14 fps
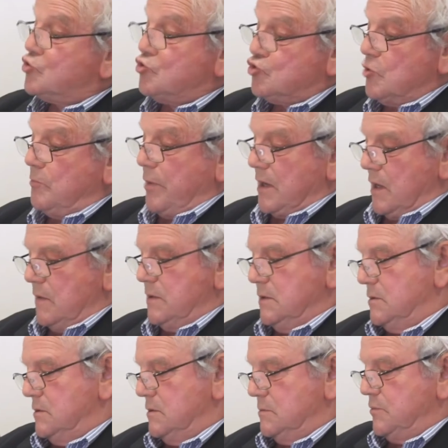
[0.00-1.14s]
je n'ai pas
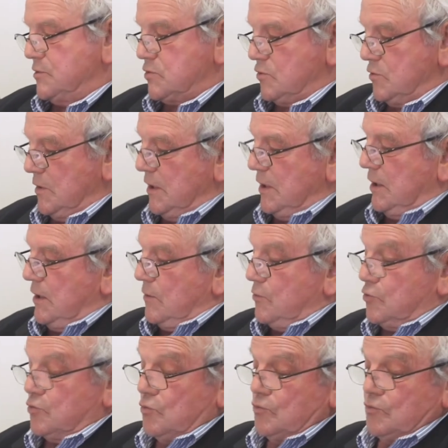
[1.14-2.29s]
gardé, hein, parce que
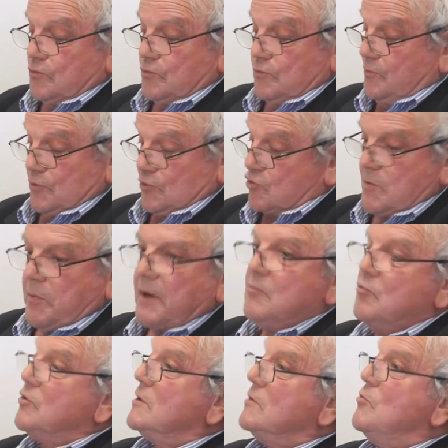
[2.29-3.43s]
euh, parce que j'ai pas les
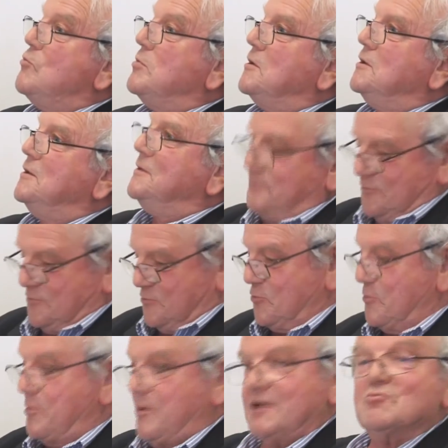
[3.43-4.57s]
moyens de me payer. C'est
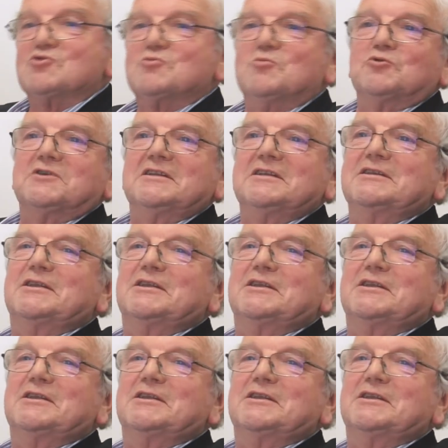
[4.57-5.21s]
toujours pareil, moi je montais des,